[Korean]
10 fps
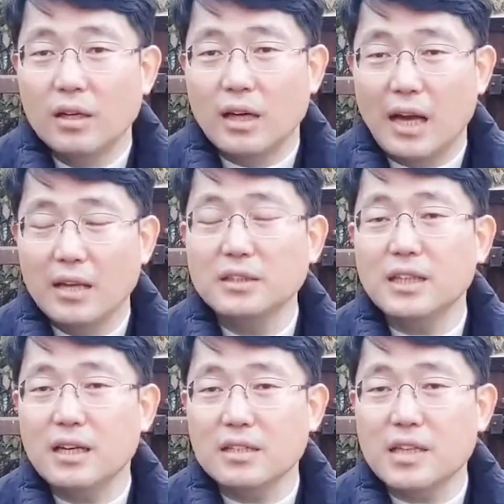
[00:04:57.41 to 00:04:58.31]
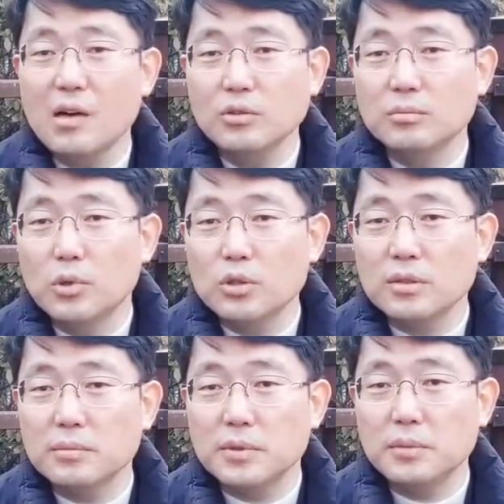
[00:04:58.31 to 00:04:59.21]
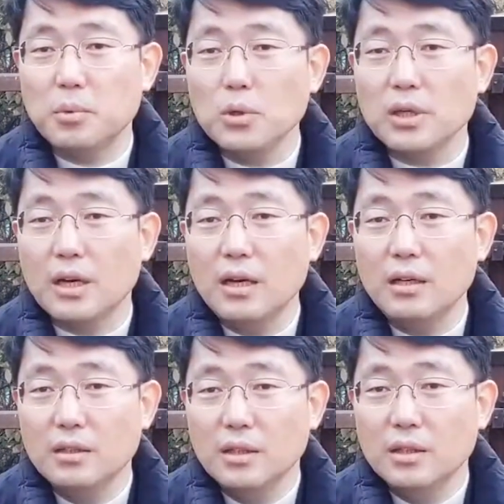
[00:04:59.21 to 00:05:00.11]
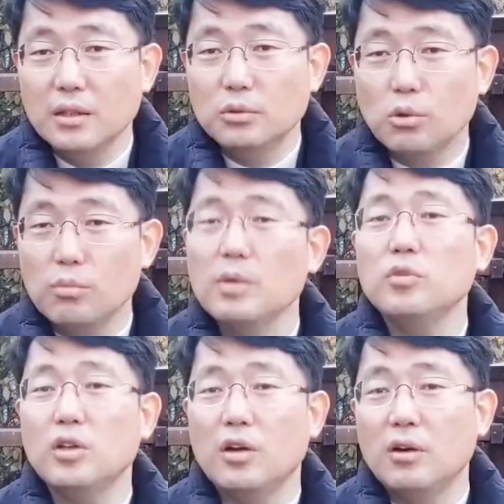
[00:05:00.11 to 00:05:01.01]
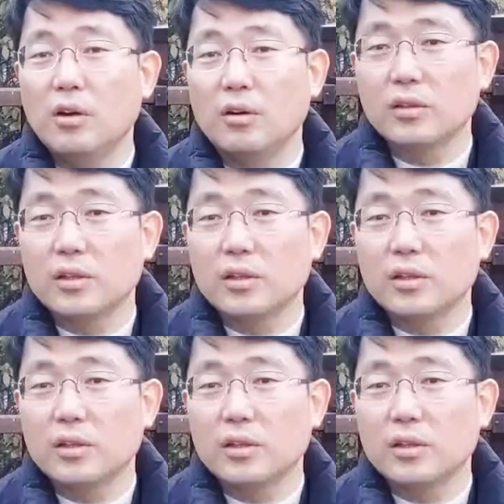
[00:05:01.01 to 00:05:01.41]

가열차게 싸우는 모습을 보기가 조금 힘들어요.